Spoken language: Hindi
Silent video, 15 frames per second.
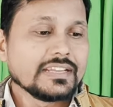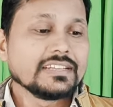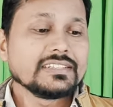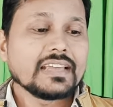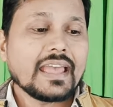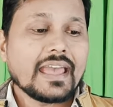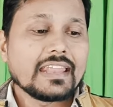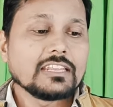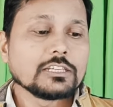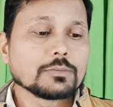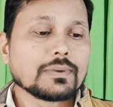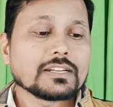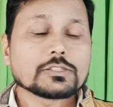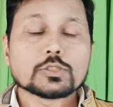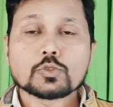इन
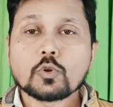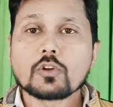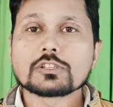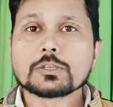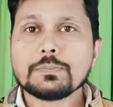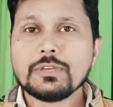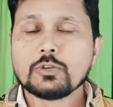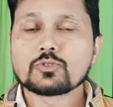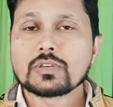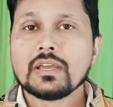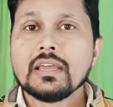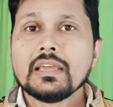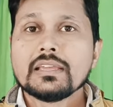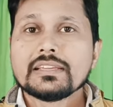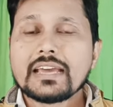एलिजिबल शॉर्ट्स व्यूज
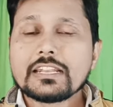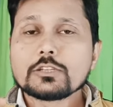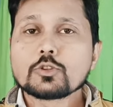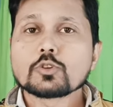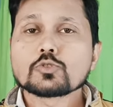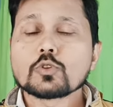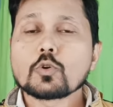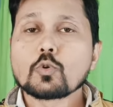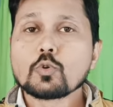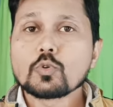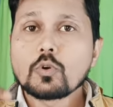यानी दोस्तों